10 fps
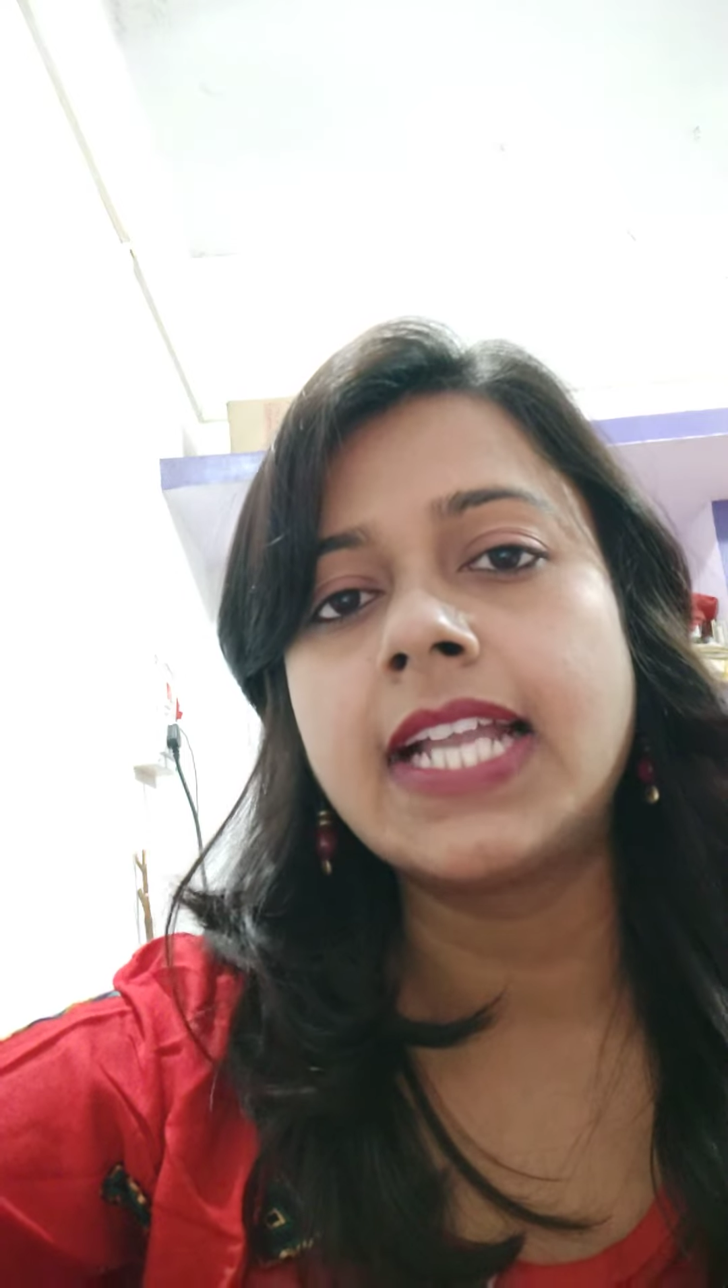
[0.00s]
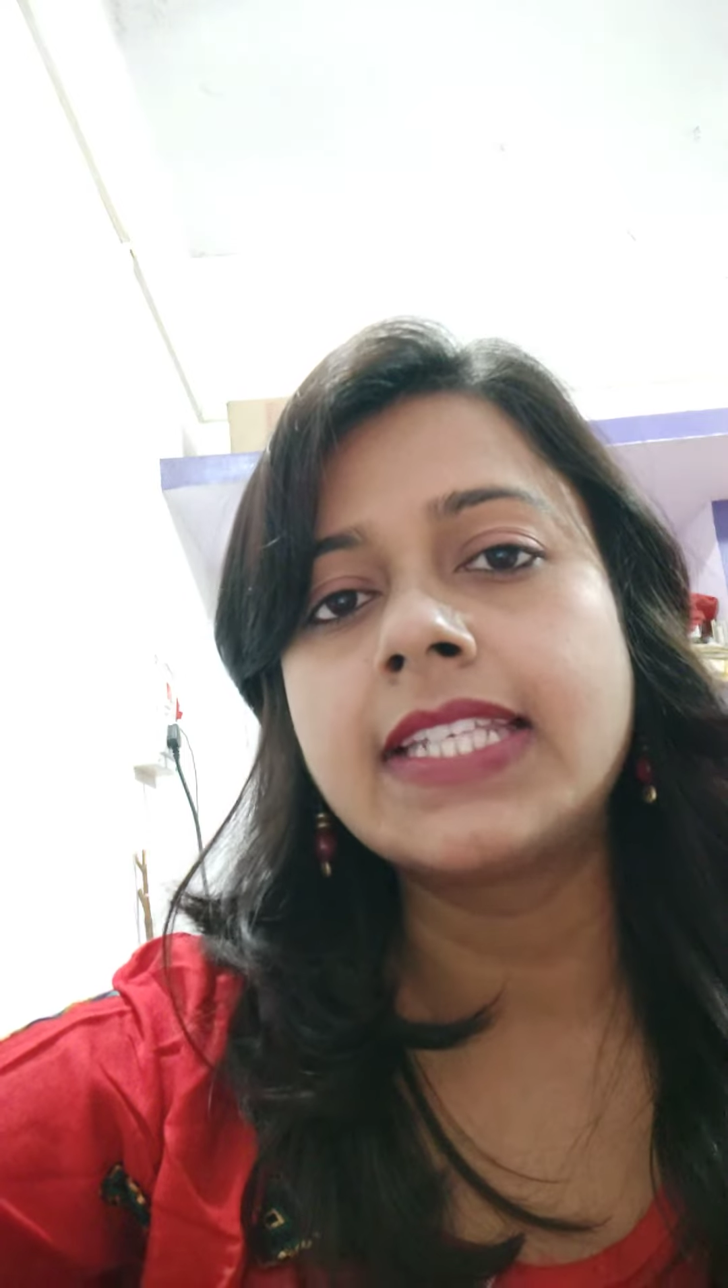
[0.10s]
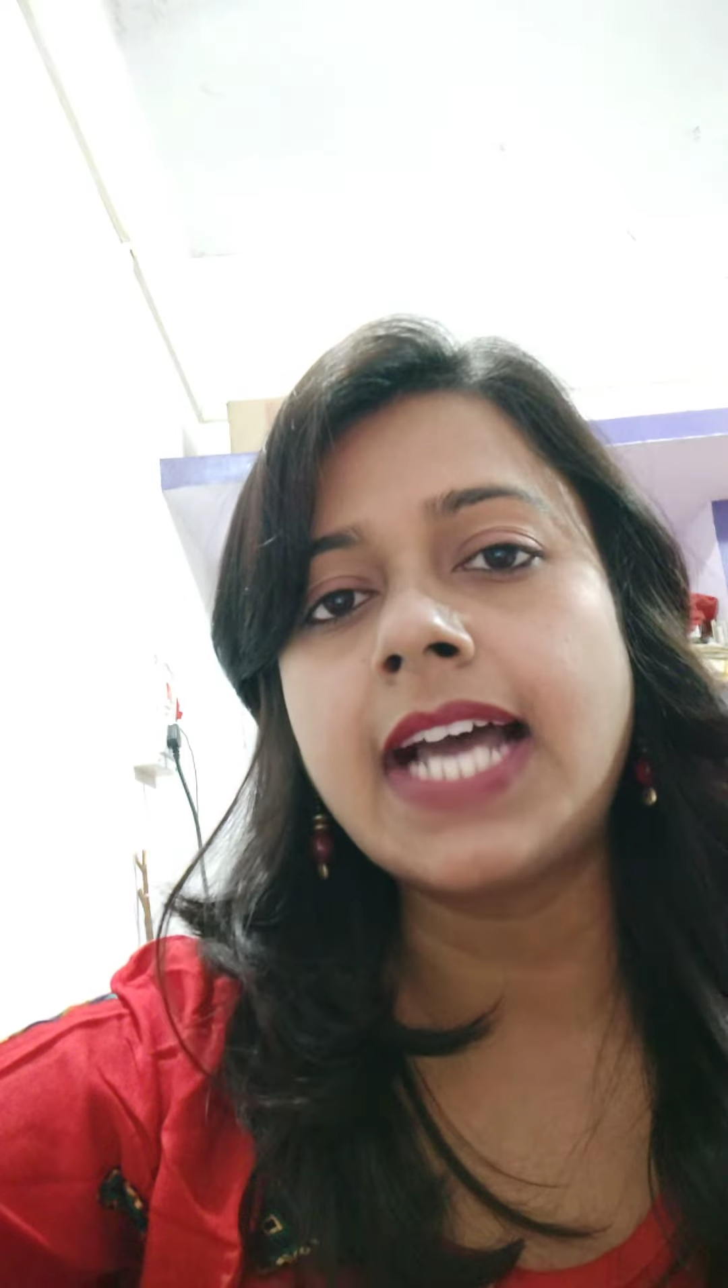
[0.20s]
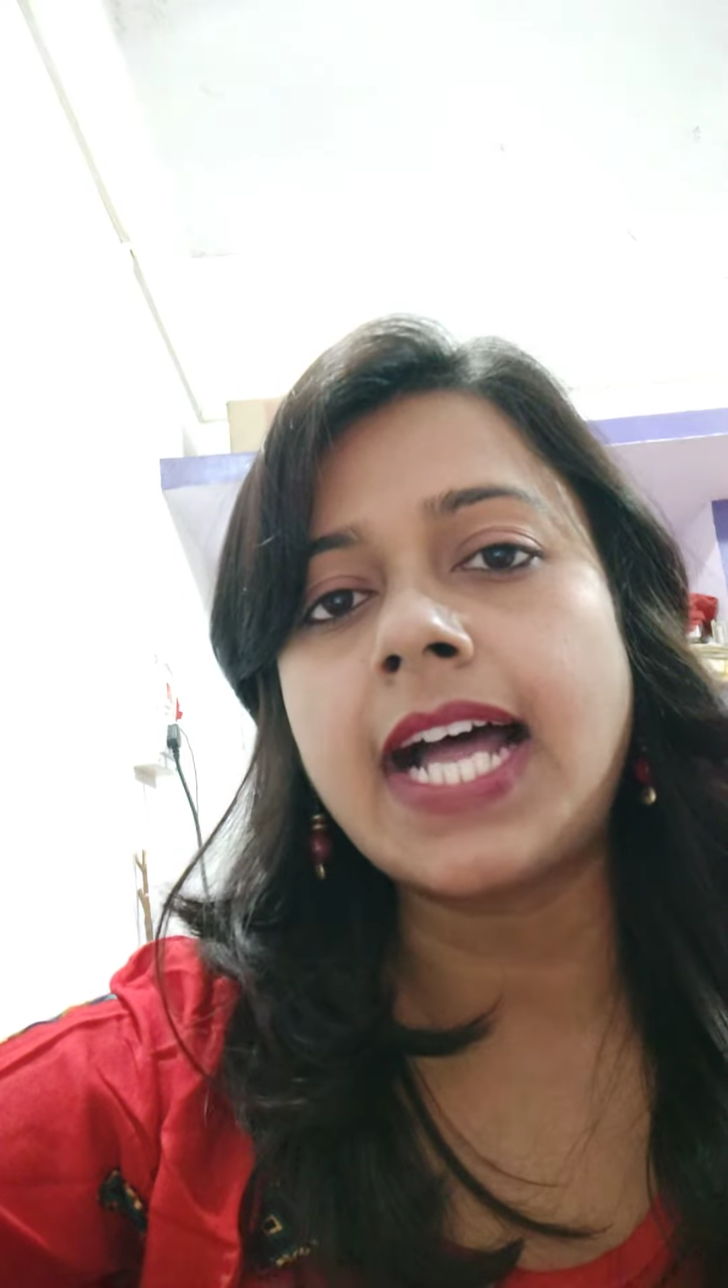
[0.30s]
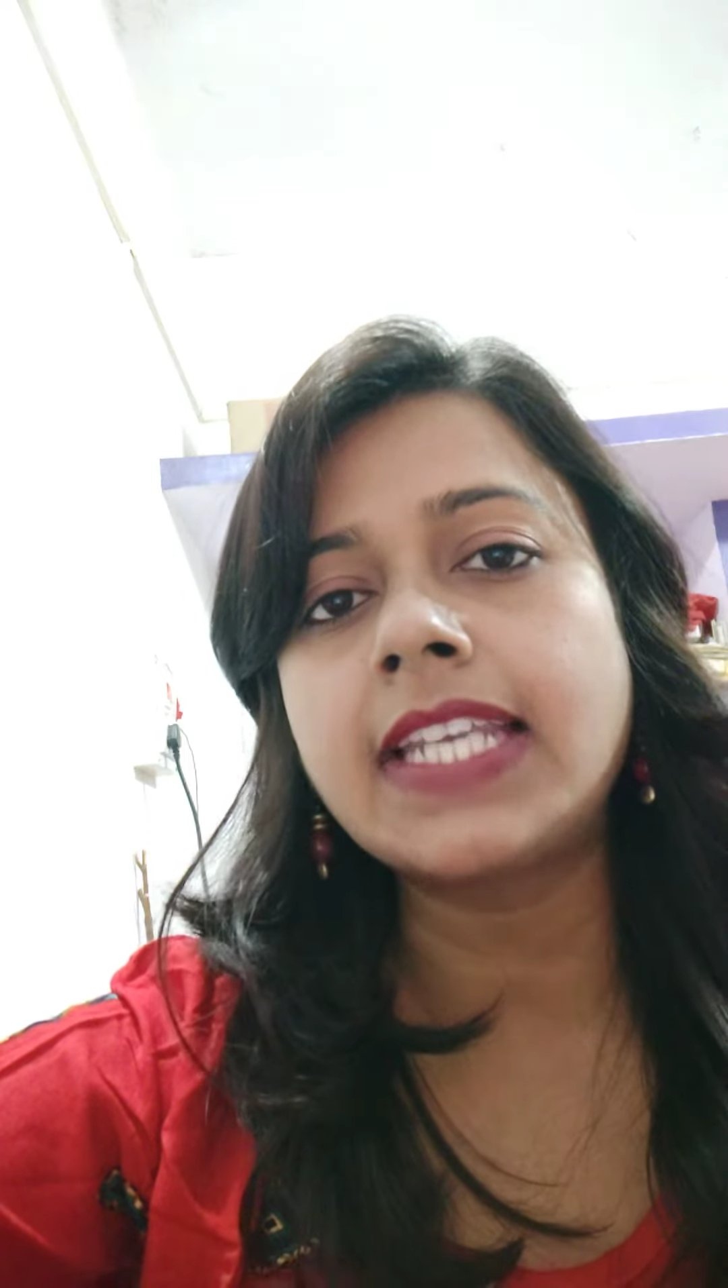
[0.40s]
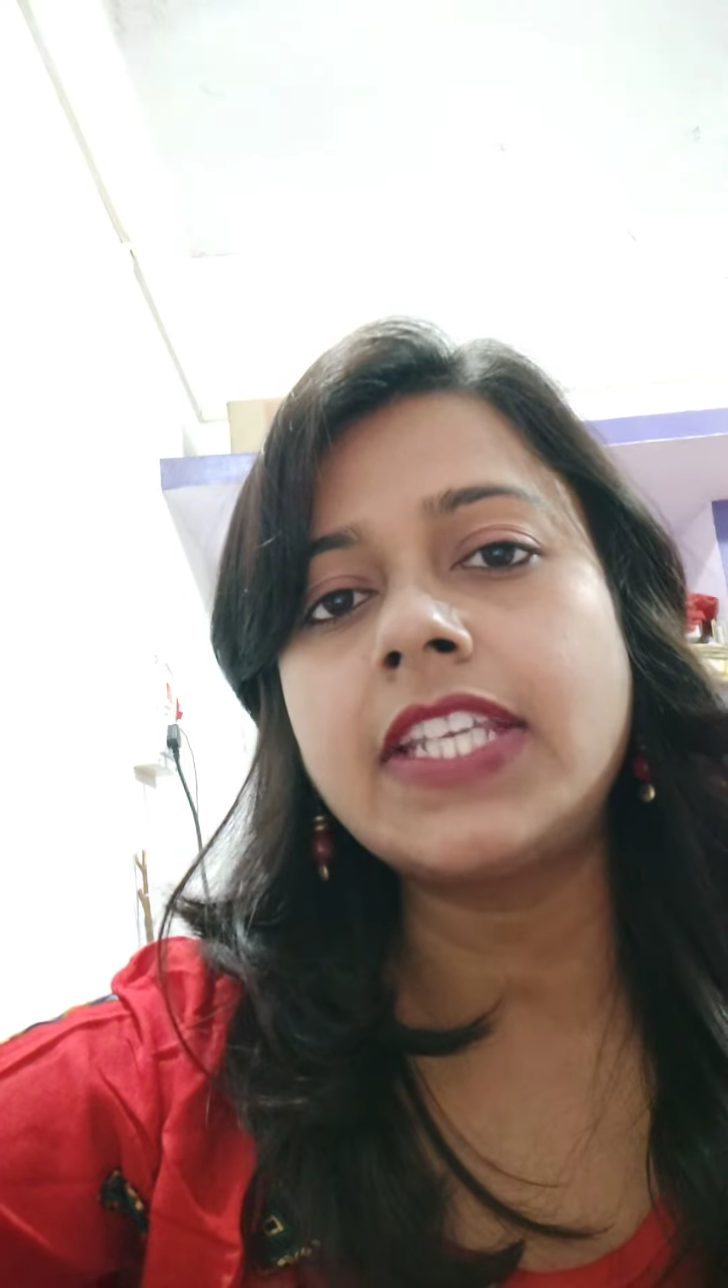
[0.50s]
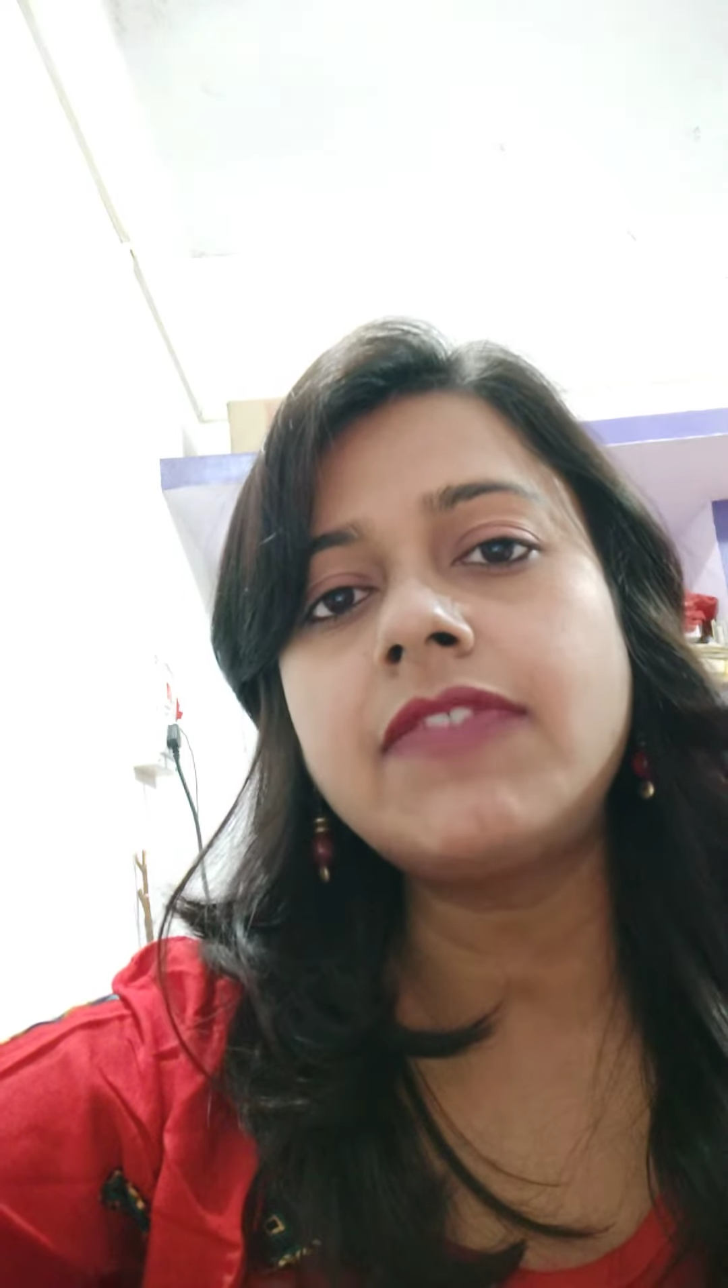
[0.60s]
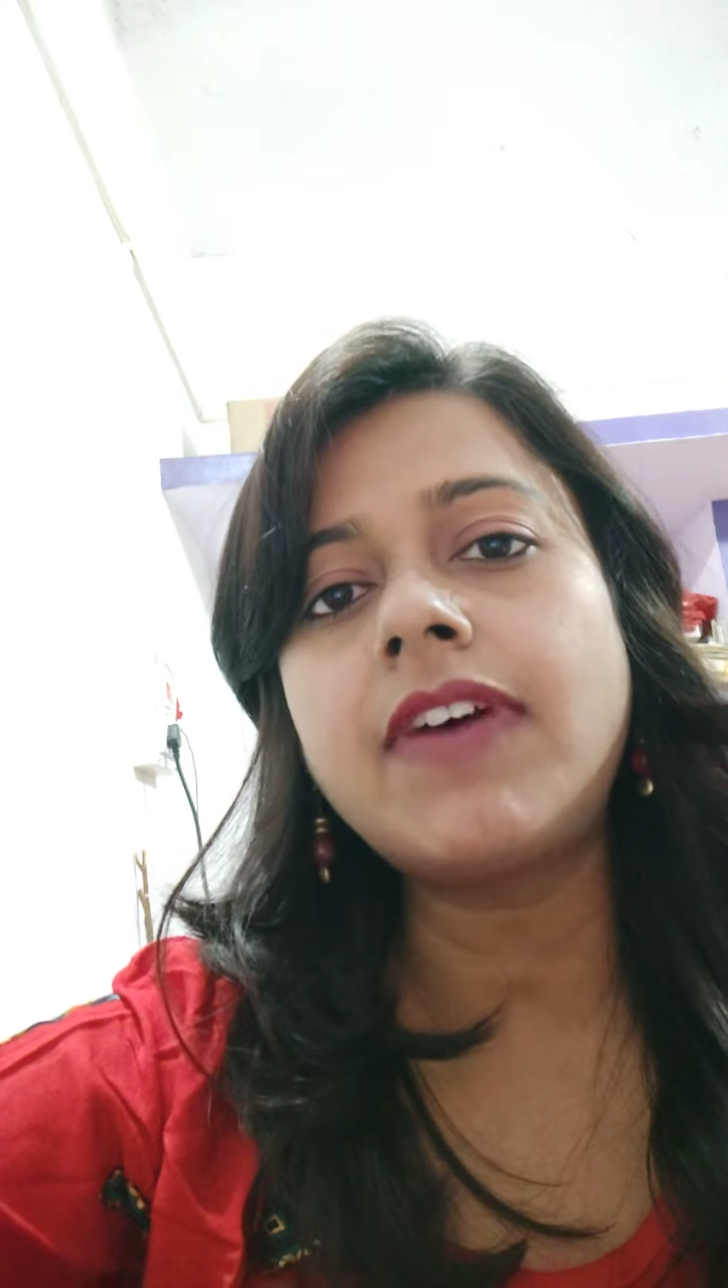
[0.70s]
नानी